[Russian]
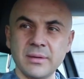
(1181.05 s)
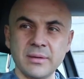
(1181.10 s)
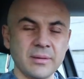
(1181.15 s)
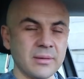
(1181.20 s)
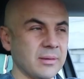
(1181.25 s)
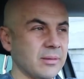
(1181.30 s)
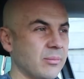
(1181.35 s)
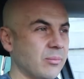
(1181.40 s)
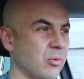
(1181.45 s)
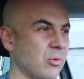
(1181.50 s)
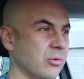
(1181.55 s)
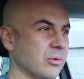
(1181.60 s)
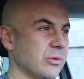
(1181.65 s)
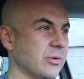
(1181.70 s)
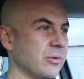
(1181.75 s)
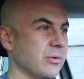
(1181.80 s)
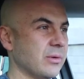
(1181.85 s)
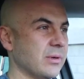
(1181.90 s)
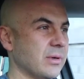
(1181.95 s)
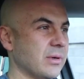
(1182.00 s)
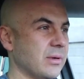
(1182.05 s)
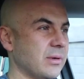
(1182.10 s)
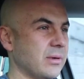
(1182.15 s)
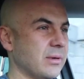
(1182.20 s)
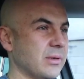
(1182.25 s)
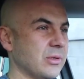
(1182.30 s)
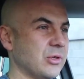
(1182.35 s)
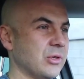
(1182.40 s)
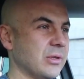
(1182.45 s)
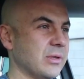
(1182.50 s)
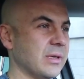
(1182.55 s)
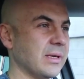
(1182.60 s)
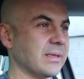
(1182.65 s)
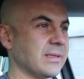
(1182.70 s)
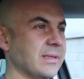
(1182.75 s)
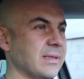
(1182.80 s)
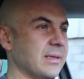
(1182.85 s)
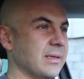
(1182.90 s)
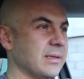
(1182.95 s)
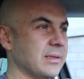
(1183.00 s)
э, полностью
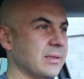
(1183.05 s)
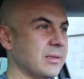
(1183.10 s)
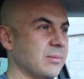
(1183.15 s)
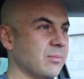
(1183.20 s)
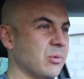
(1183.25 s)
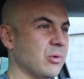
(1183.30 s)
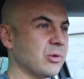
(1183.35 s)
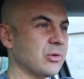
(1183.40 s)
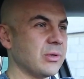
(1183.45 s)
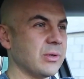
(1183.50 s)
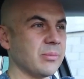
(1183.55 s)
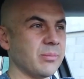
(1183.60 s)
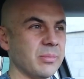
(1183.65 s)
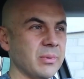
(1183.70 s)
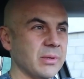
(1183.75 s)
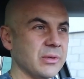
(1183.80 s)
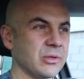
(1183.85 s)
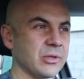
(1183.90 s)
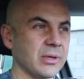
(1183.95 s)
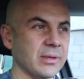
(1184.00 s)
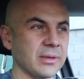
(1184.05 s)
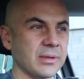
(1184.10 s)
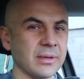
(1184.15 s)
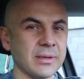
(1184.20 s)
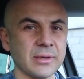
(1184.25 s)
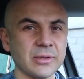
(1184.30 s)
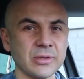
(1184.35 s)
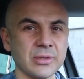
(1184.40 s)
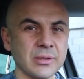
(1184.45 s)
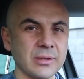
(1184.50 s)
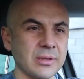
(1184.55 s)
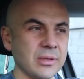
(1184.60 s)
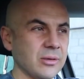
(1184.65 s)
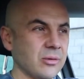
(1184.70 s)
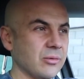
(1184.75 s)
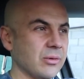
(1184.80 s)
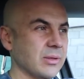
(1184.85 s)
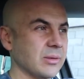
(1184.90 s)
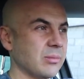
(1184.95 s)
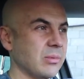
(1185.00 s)
рассчитаться с прошлой площадкой нашей, где
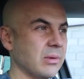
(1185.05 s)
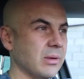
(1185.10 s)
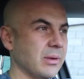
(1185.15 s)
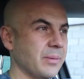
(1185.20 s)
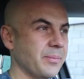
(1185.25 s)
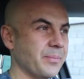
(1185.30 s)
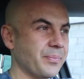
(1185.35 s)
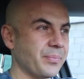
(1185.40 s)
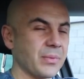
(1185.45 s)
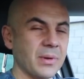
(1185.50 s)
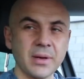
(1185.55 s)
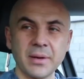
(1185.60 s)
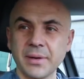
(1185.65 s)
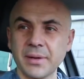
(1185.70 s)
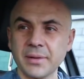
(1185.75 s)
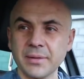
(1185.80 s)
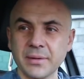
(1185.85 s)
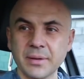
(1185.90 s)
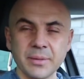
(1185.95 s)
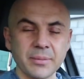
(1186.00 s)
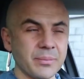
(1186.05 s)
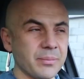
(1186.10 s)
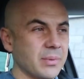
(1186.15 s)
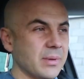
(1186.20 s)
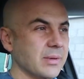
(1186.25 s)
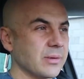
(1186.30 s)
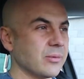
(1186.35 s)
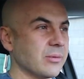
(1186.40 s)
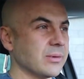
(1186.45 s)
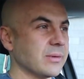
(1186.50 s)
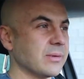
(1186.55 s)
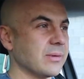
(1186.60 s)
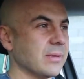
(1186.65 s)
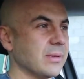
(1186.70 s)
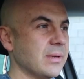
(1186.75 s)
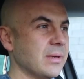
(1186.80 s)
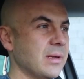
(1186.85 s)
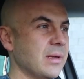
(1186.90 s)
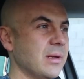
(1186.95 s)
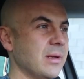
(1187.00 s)
у нас была аренда производства.
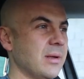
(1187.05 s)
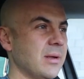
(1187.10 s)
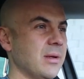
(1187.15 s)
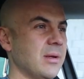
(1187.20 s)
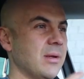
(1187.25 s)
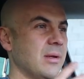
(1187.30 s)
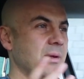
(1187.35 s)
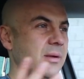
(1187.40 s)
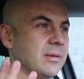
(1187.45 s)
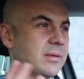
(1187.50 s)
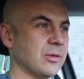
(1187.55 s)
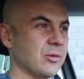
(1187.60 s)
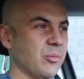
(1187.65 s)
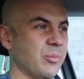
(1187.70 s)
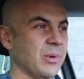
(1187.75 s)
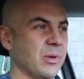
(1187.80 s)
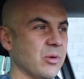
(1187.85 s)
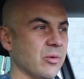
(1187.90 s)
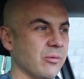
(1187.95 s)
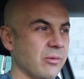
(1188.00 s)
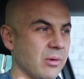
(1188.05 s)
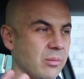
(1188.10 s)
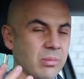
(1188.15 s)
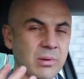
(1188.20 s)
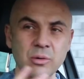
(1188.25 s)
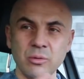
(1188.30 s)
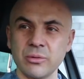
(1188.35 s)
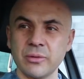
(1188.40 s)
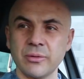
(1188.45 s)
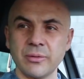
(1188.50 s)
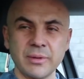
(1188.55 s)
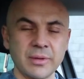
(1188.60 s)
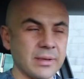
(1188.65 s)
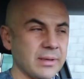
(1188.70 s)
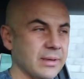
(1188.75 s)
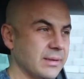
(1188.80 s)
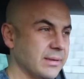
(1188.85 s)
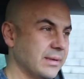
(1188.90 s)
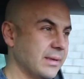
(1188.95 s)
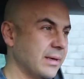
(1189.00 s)
Закупить новое
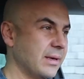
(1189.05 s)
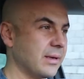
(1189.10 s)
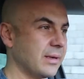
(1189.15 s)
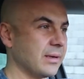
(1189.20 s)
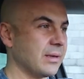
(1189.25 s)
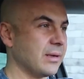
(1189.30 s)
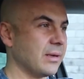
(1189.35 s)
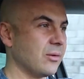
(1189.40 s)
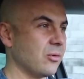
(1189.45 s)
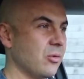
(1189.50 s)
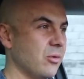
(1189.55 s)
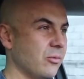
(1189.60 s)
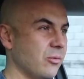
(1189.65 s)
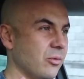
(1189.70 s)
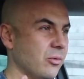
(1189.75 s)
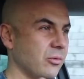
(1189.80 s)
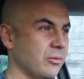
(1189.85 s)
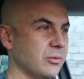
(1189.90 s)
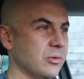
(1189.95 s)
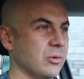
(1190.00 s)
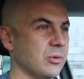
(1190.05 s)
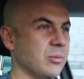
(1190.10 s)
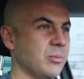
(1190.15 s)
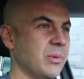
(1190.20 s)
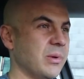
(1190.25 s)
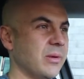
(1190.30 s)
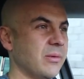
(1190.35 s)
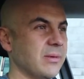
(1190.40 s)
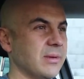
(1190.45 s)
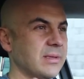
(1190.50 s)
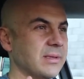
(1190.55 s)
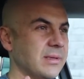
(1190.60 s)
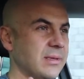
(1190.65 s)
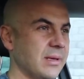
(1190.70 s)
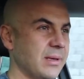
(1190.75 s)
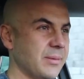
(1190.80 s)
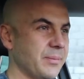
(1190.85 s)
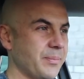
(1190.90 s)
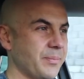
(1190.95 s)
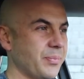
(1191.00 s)
оборудование, заехать на новую, все это
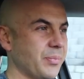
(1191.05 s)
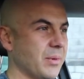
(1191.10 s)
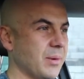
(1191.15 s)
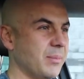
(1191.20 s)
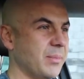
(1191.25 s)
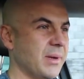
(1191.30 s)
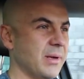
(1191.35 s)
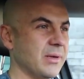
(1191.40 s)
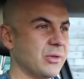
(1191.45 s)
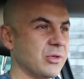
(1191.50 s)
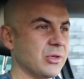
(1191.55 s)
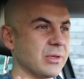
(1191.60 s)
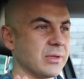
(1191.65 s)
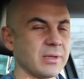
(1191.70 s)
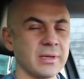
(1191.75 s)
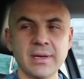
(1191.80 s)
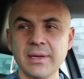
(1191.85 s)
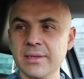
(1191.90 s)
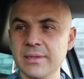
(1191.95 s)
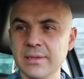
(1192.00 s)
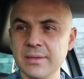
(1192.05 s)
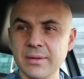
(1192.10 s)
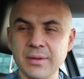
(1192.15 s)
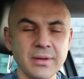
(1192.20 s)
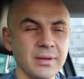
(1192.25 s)
перевести, пересчитать,